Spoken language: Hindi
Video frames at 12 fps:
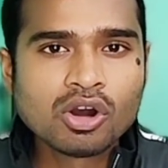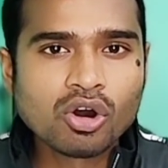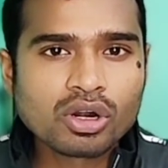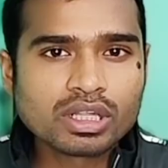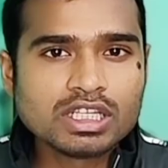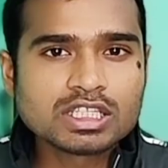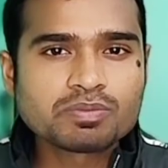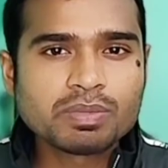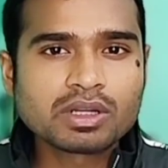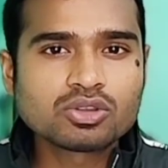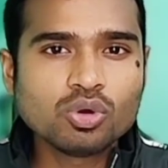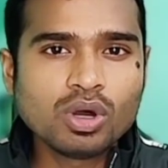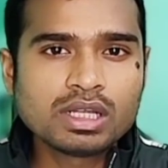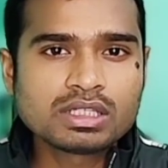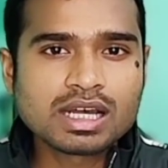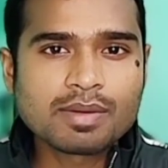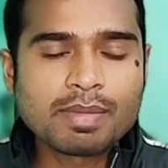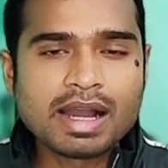और इस पर
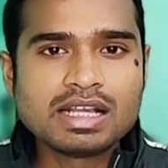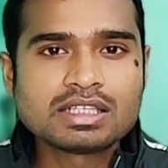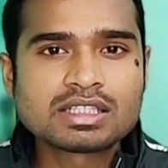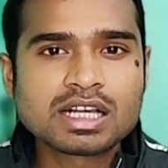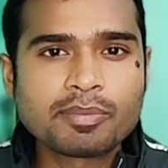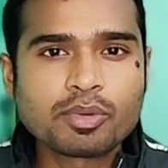2022 का